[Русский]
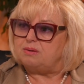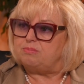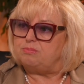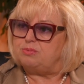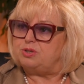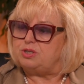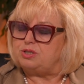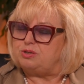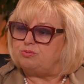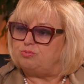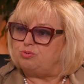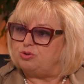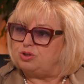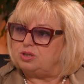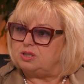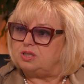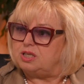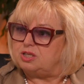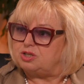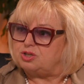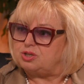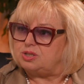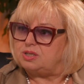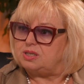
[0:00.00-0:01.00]
мы сегодня
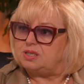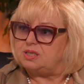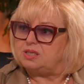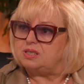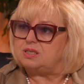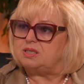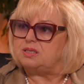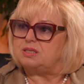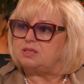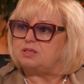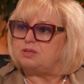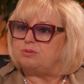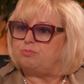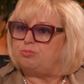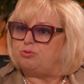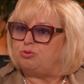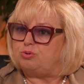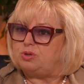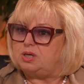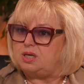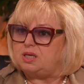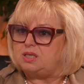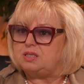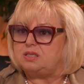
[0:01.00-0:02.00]
должны э,
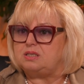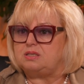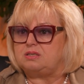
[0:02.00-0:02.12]
соблюдать,